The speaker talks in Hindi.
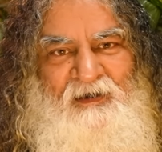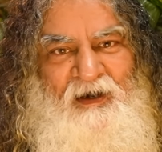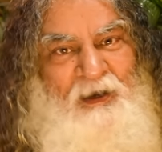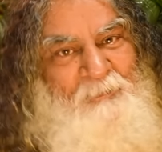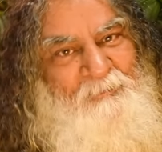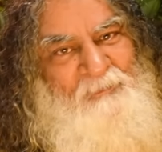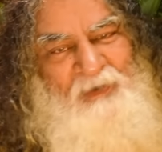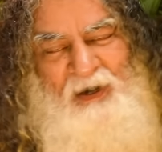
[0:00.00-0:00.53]

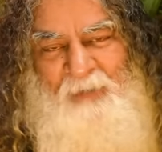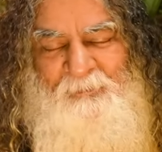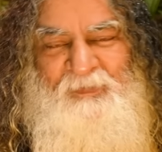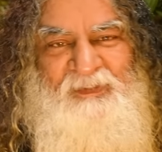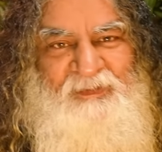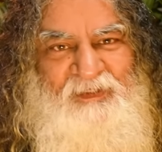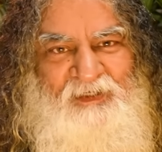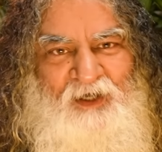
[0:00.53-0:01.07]
अब
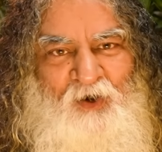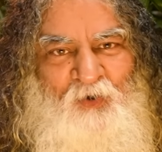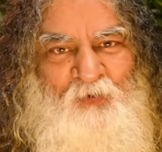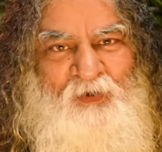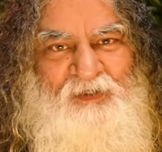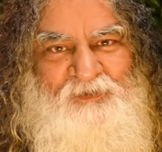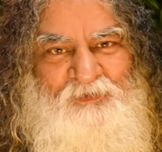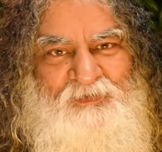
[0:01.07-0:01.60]
आपने देखा
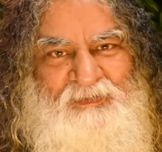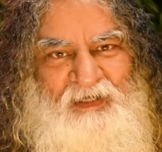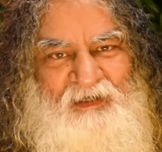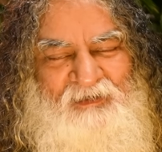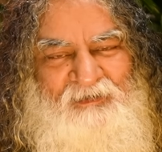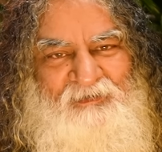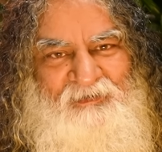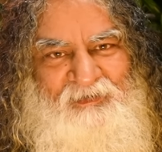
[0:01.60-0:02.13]
होगा जो
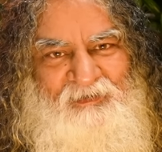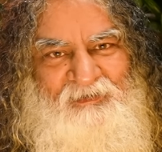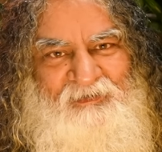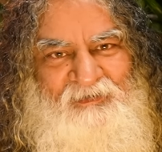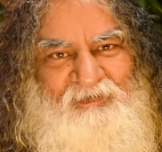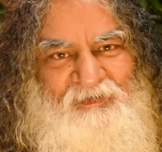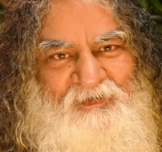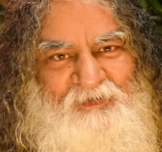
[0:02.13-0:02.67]
सागर है
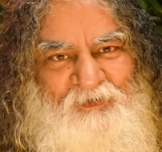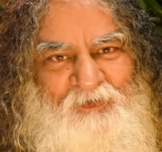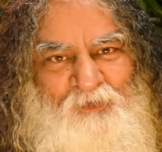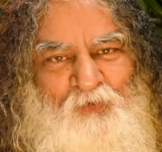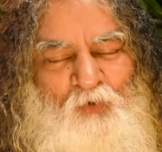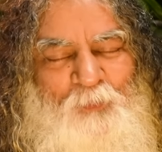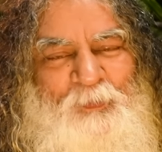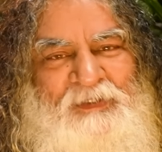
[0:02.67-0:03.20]

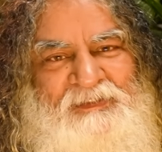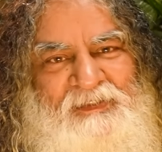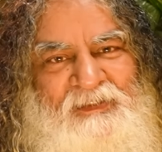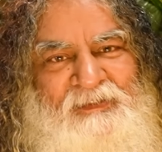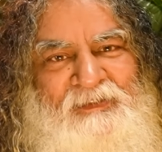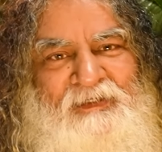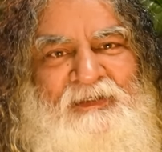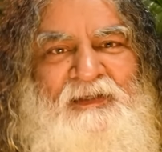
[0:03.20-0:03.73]
ऊपर से
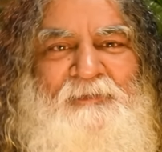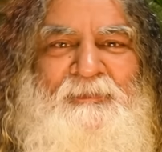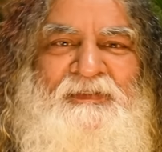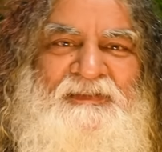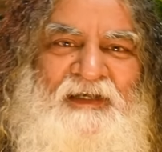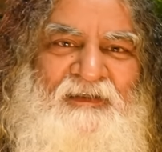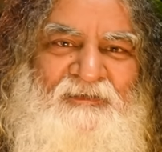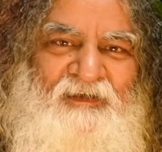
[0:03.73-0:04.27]
दिखने में
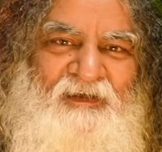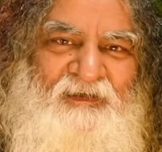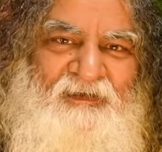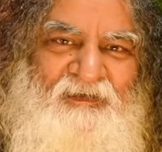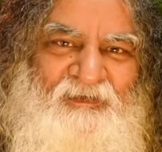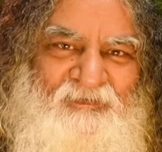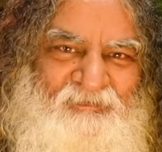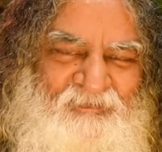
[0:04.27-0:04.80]

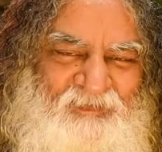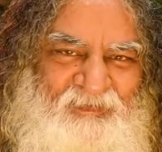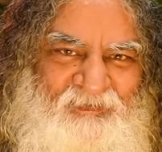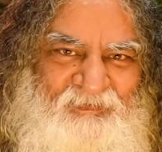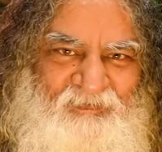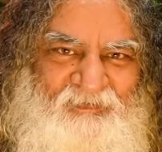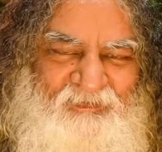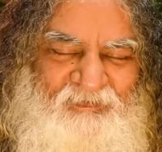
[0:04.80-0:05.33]
साधारण लगता
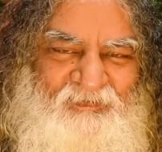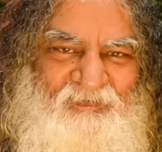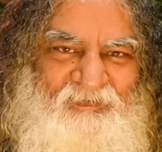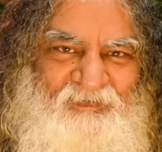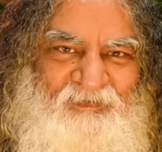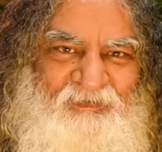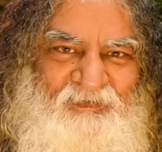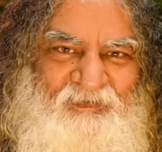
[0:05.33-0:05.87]
है
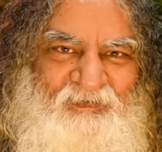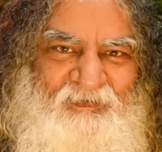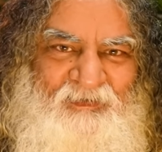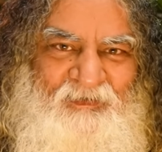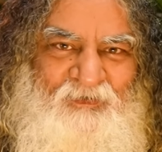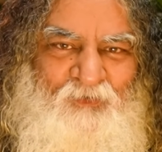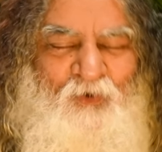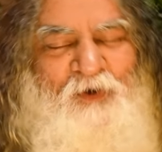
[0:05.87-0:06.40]

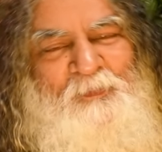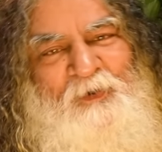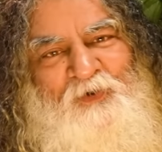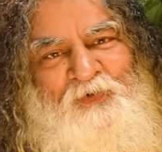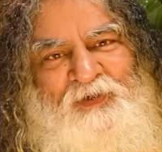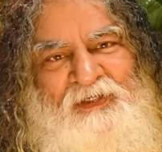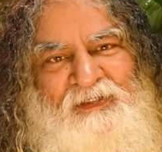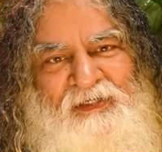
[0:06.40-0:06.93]
कोई
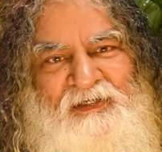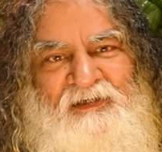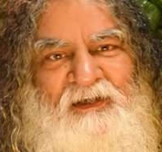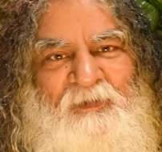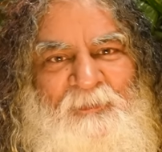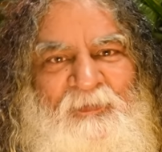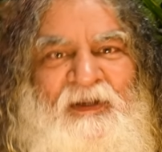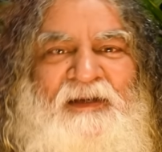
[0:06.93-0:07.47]
मनुष्य यह
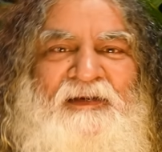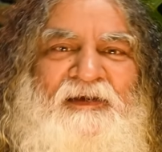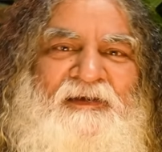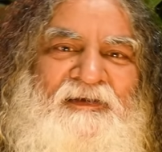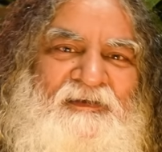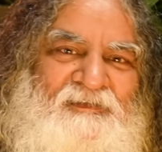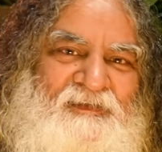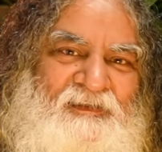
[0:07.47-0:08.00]
कल्पना
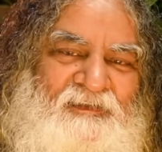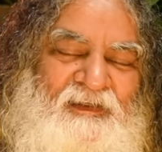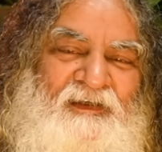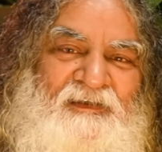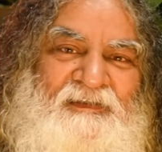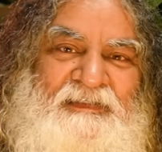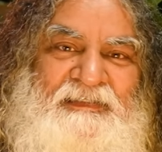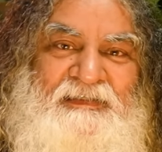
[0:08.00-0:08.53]
नहीं कर सकता
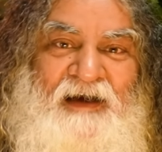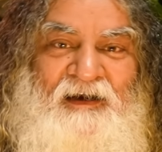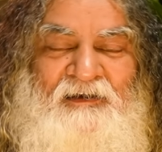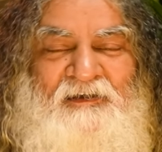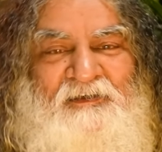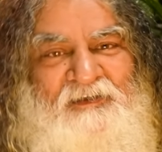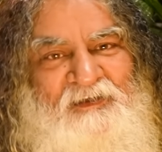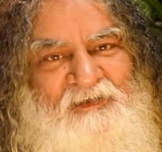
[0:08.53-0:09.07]
कि
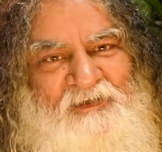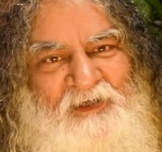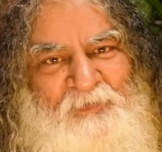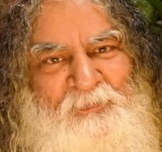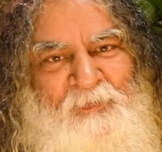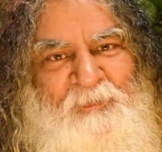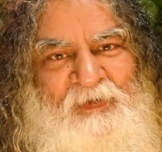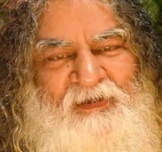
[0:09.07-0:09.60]
सागर के
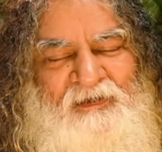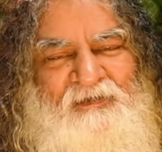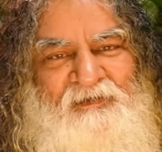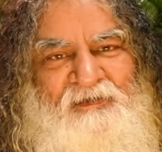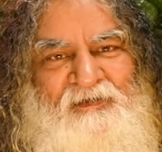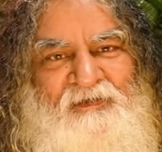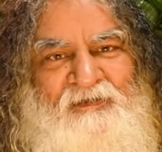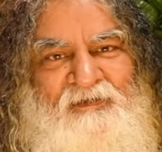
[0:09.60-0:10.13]
गर्भ में
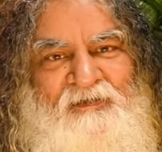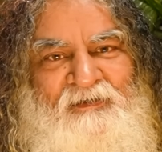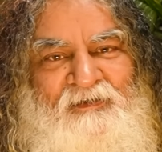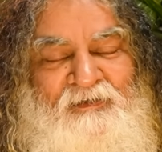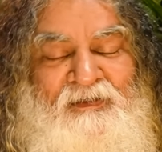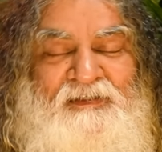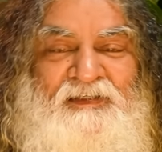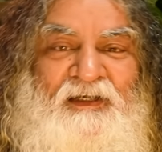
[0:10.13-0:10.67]

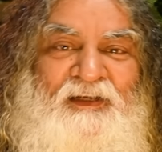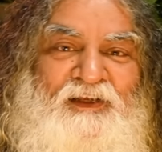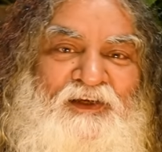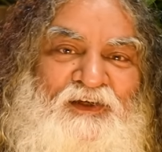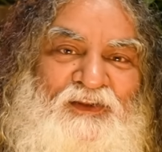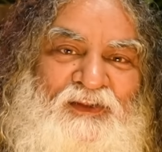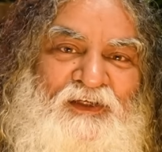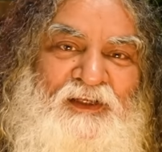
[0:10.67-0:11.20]
न जाने
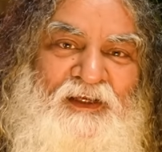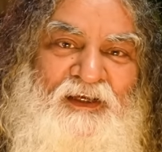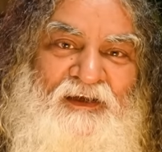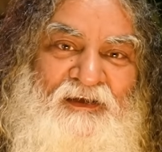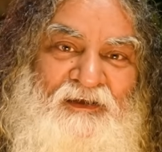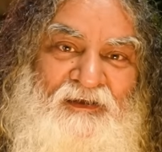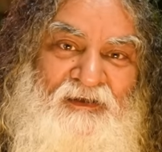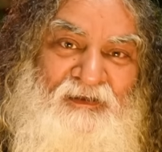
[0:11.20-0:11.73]
कितने
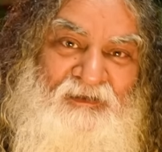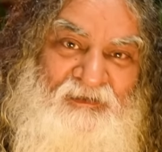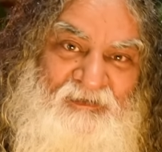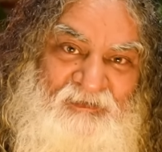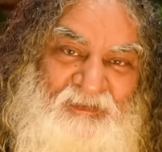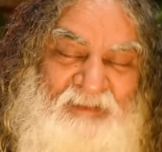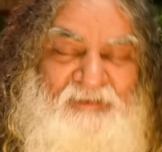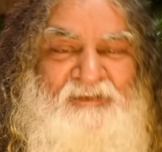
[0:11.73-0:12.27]

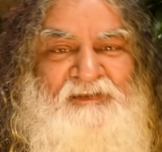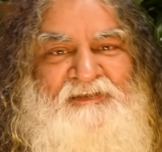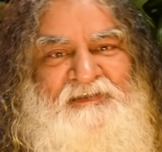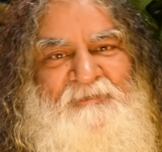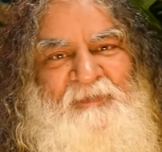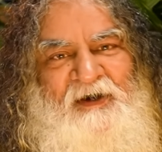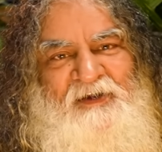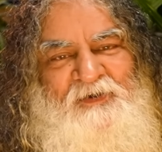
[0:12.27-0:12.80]
रत्न
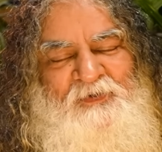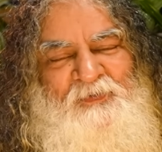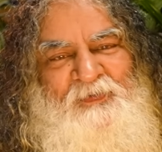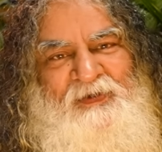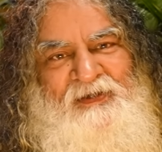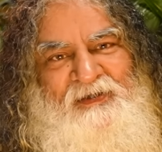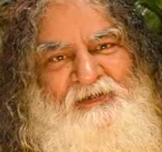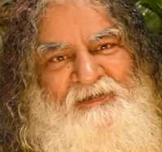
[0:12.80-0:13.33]
समाये
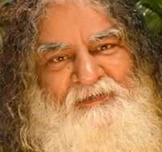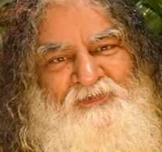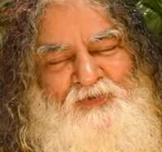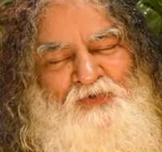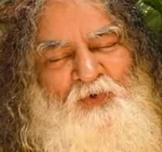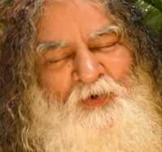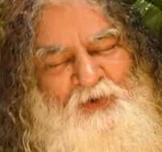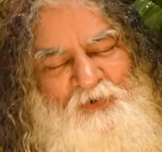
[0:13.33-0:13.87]
हुए हैं
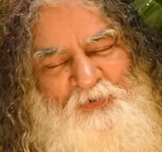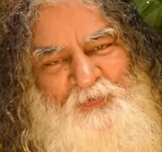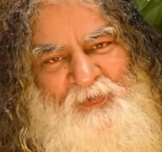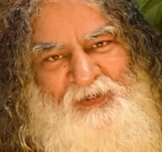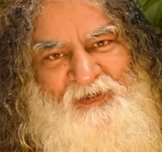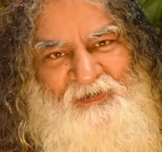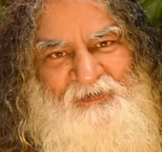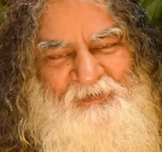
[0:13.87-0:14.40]
सोए
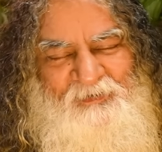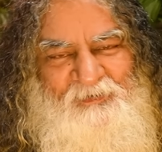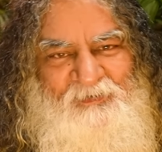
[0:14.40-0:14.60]
हुए हैं